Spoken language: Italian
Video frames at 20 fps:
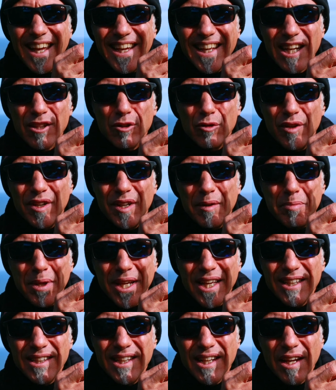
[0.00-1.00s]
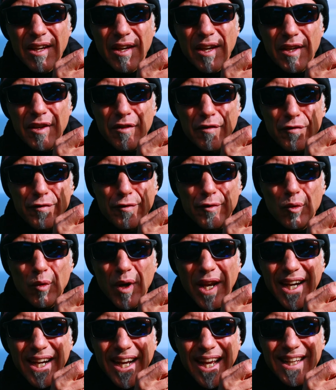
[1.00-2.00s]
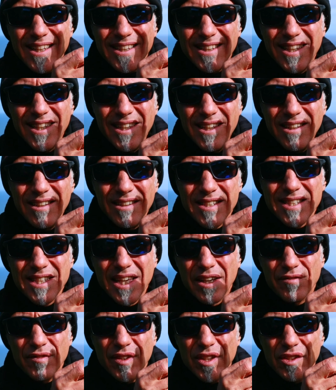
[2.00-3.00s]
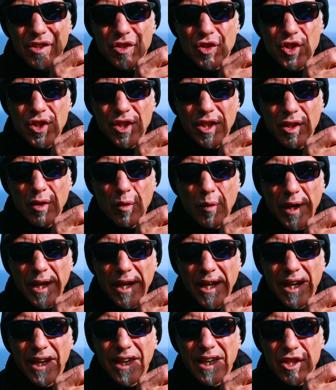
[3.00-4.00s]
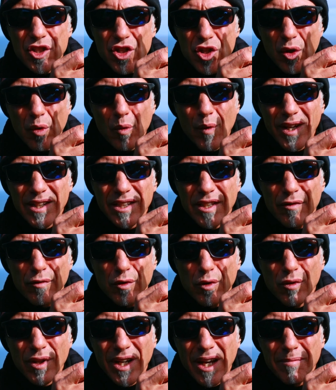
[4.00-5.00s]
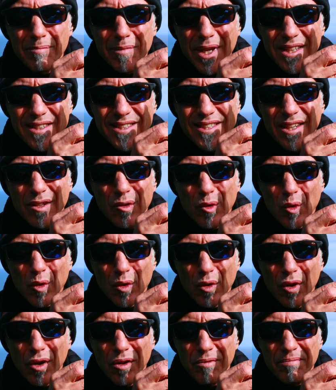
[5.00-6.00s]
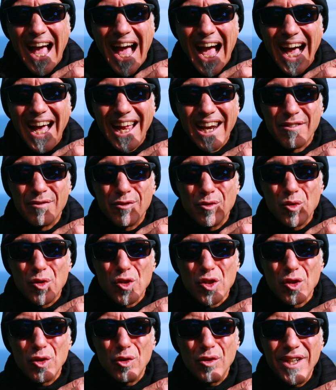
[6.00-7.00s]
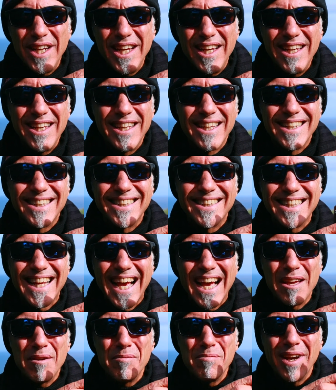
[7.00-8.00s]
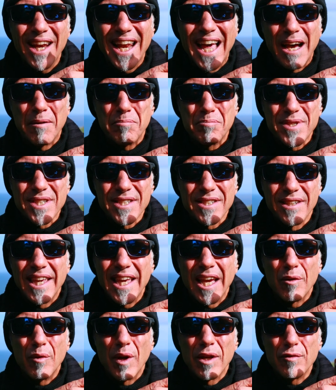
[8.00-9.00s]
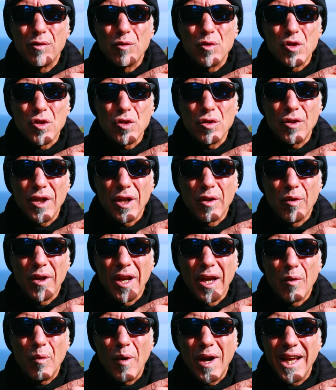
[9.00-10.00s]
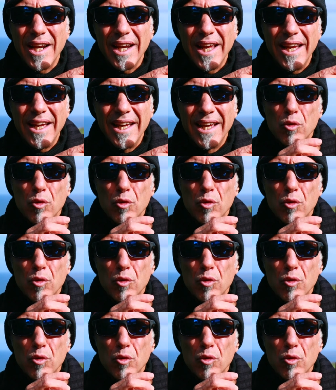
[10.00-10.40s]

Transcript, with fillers: in grado di riprendere in Full HD sia a 25 che a 50 fotogrammi al secondo. Ha la funzione time lapse, che è quella funzione con la quale